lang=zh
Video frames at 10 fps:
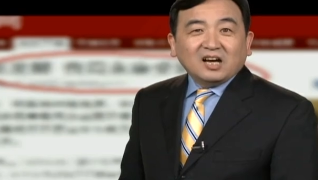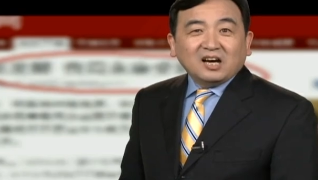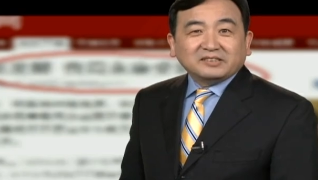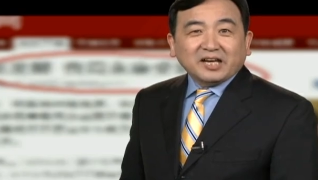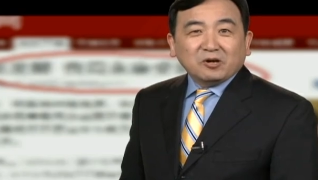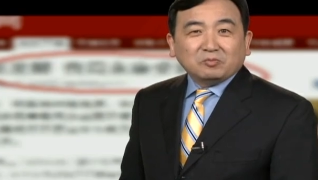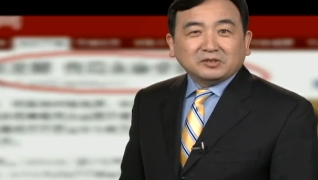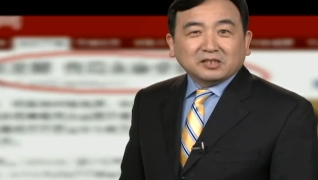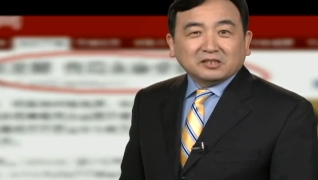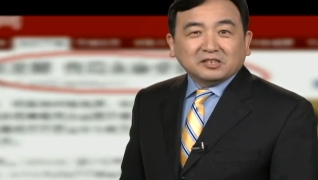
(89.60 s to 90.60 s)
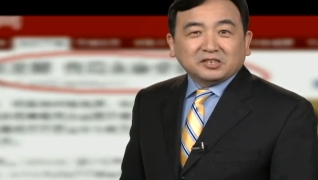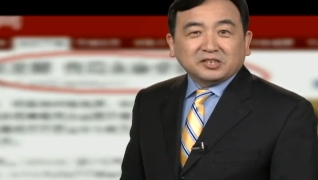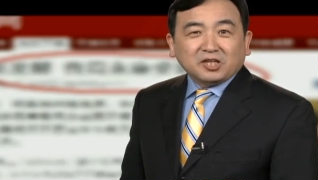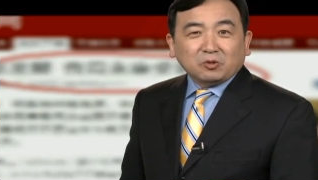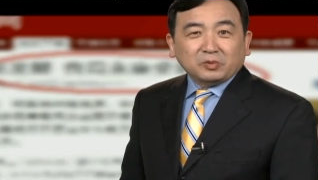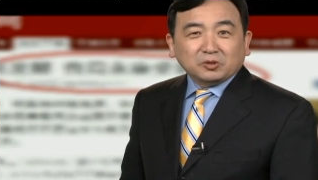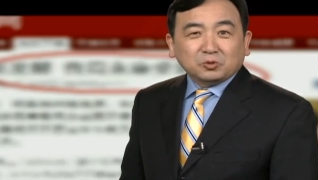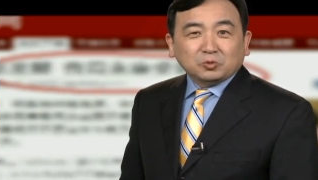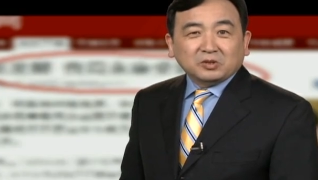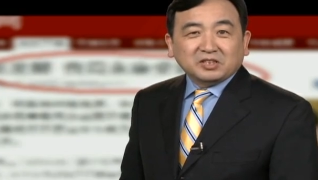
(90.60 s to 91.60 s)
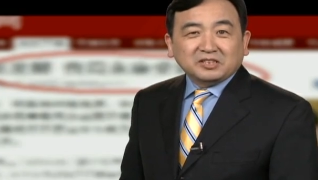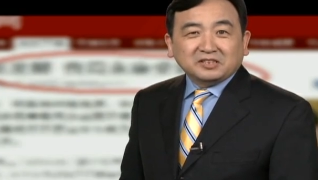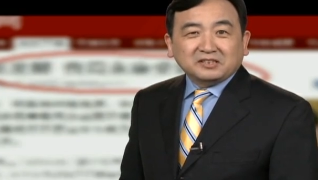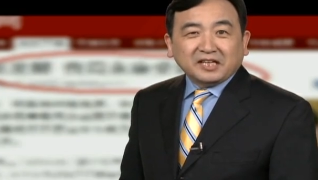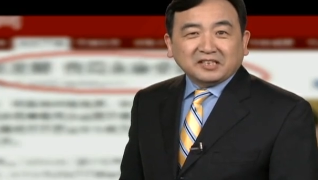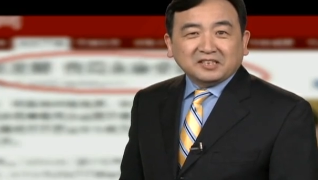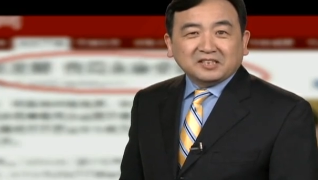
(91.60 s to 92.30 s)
啊，在我们整个《时涛评述》和《今日点